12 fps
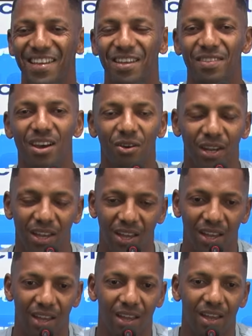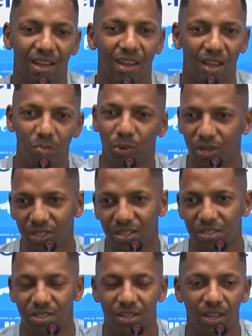Não, é, é, é,
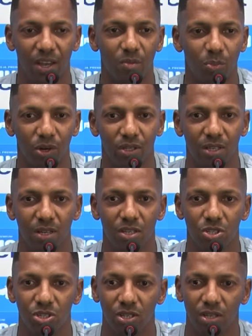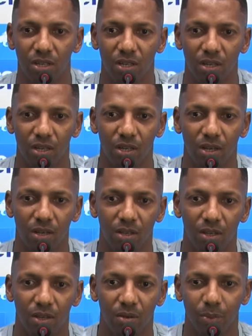importante, né? É importante. Uh,
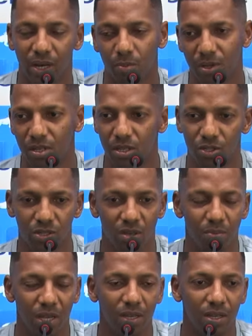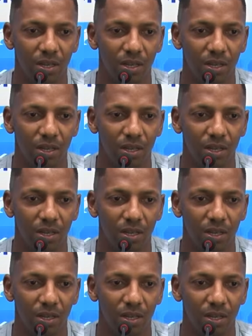parabenizo também